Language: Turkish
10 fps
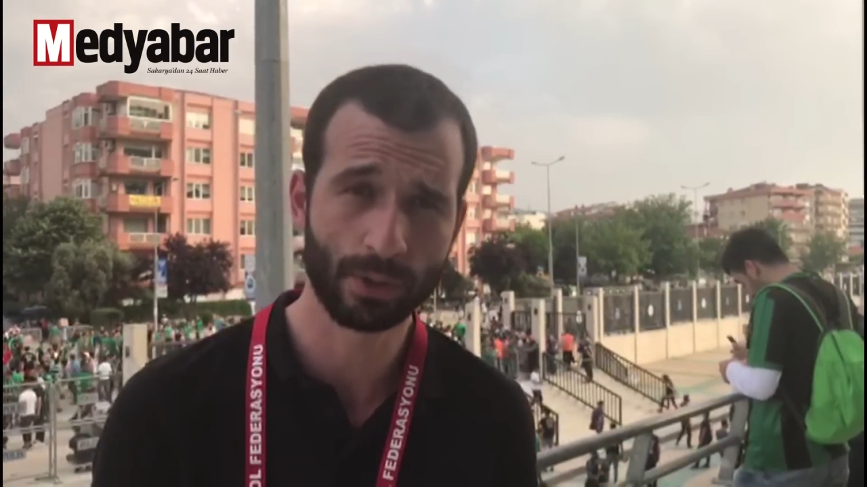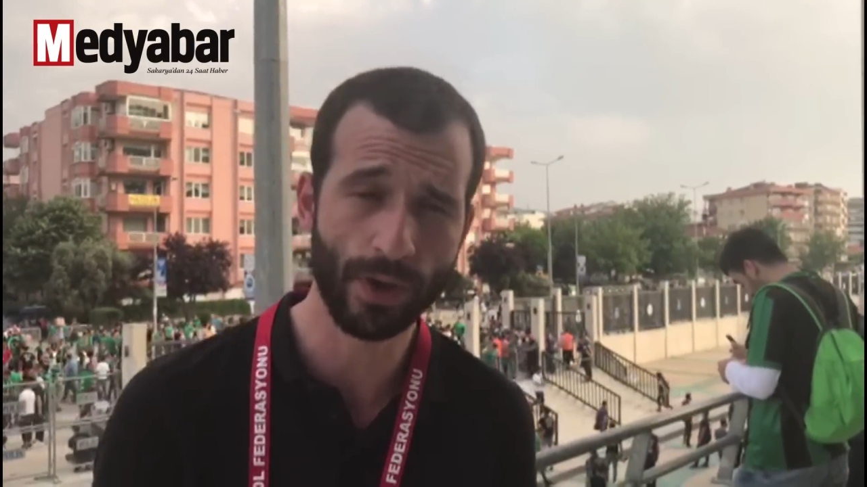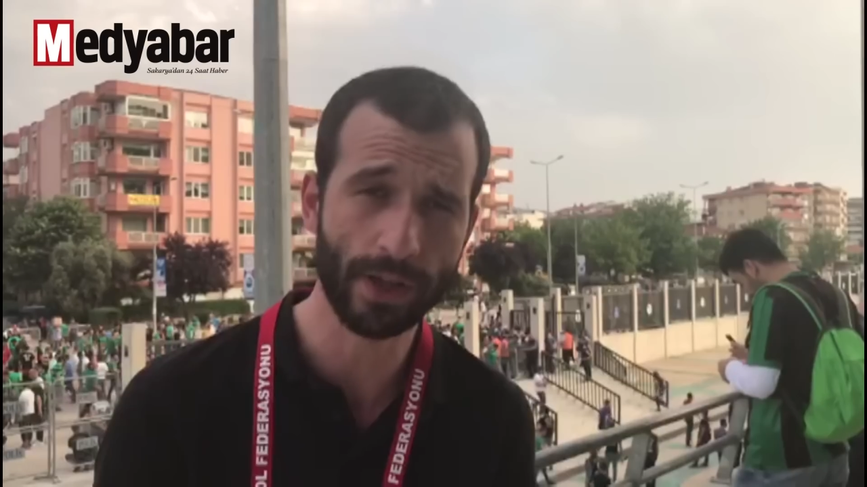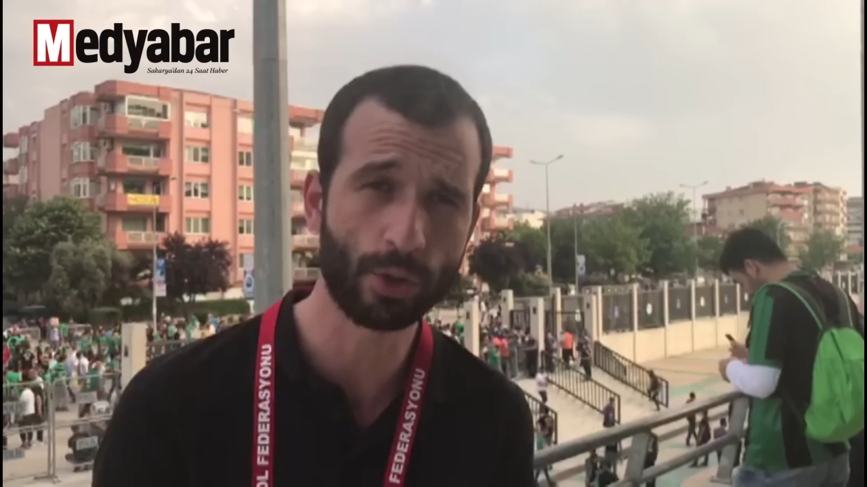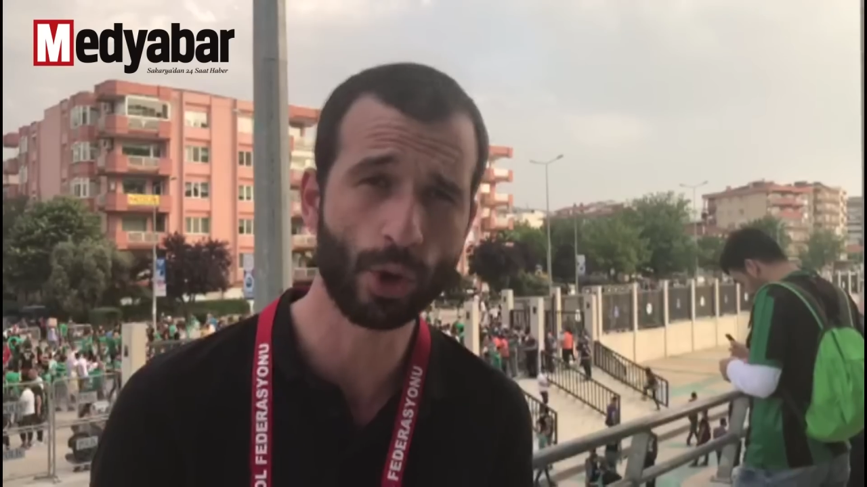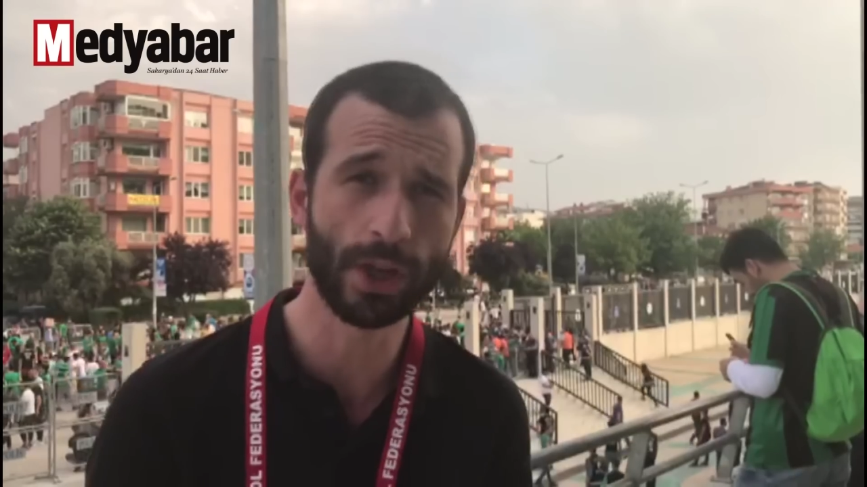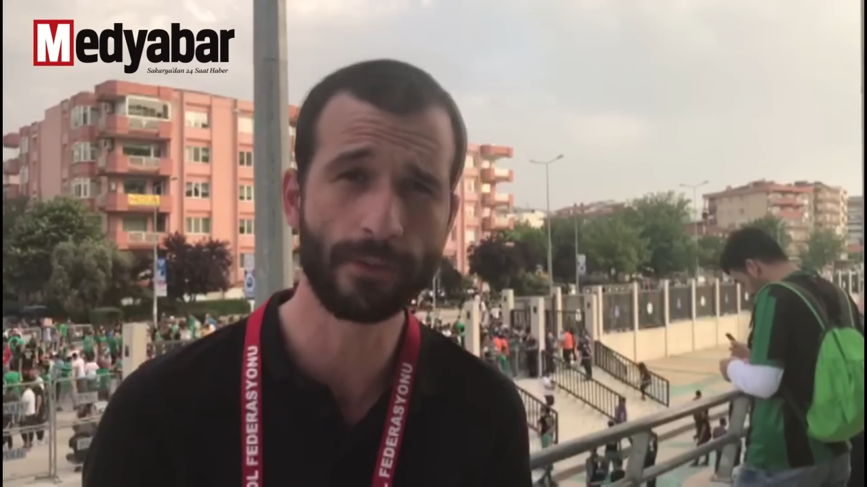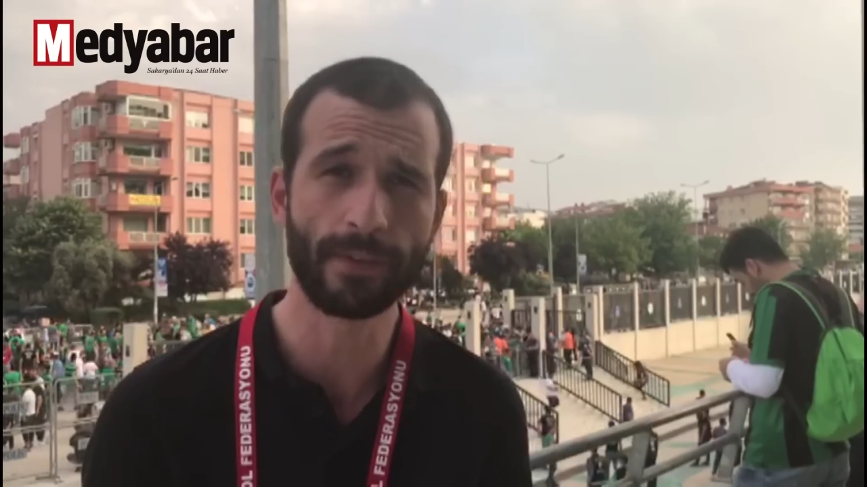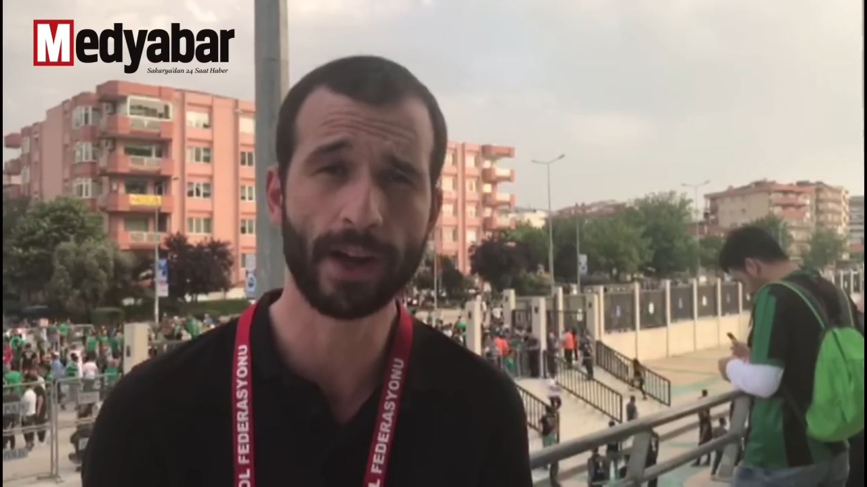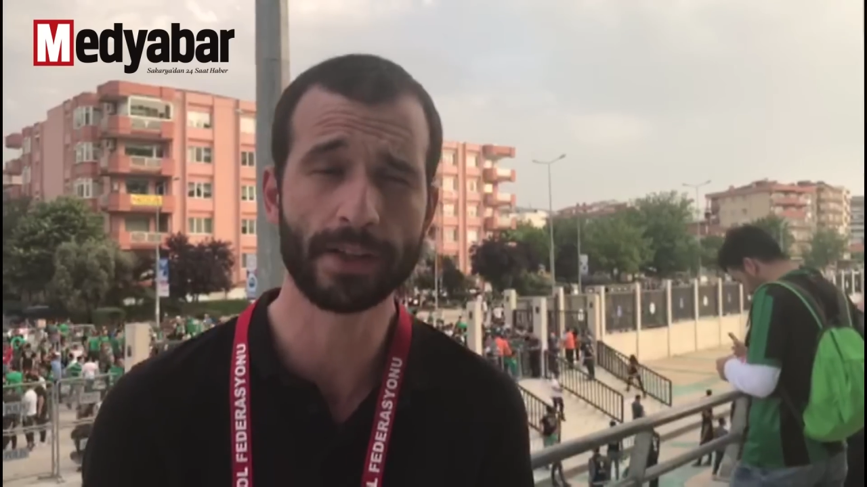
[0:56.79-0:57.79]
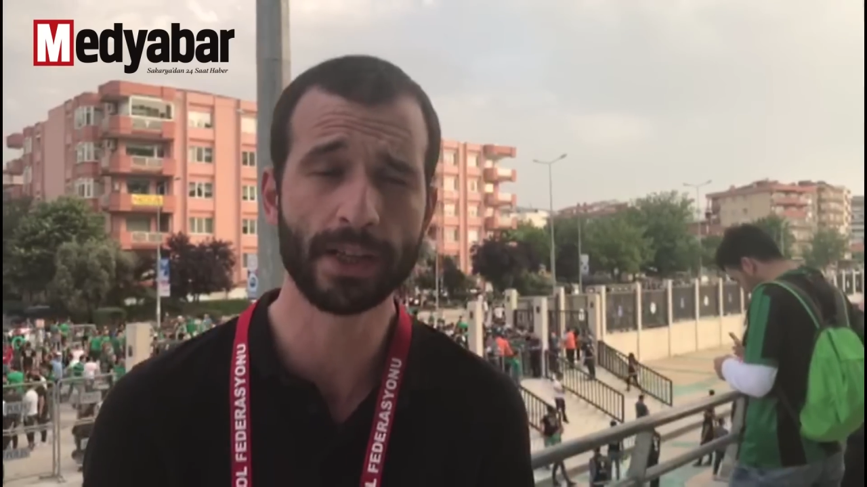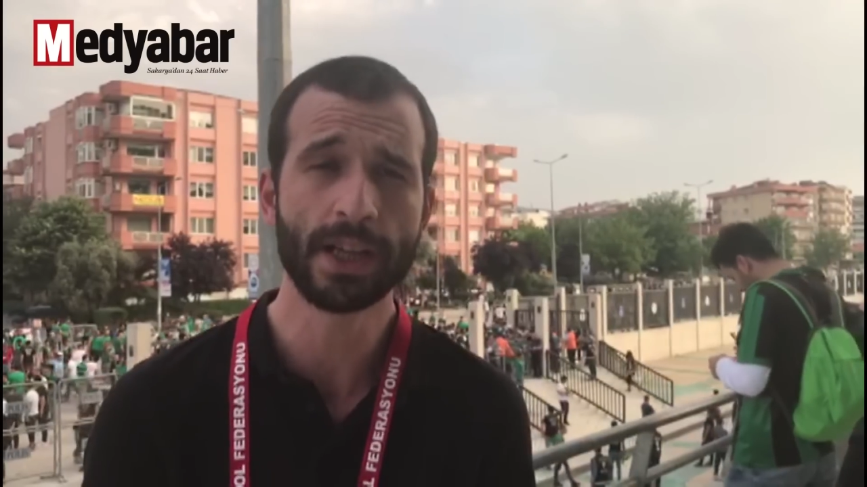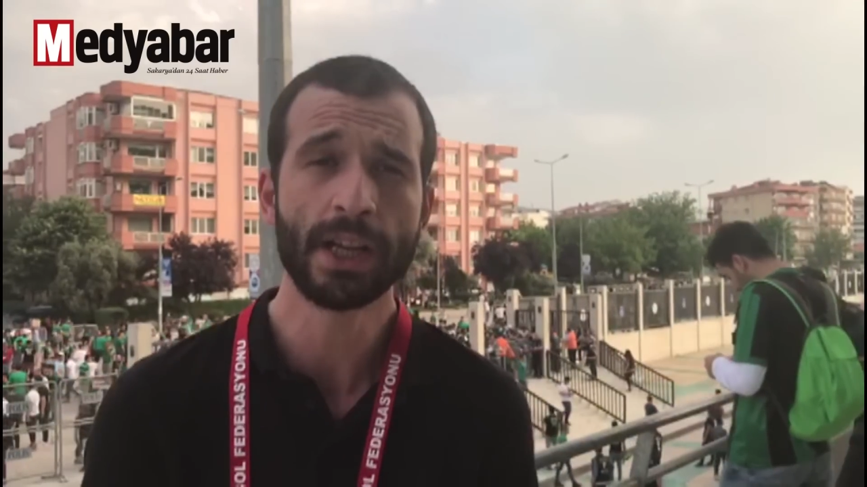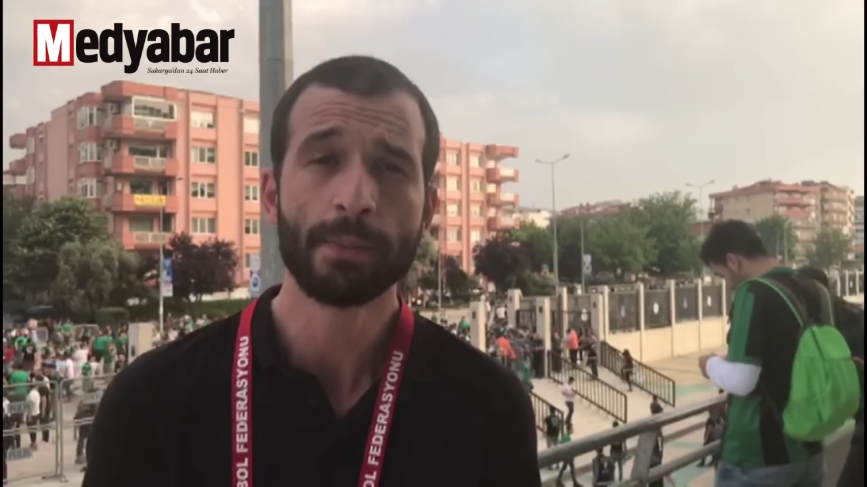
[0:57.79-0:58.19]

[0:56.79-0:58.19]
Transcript: güvenlik önlemi vardı.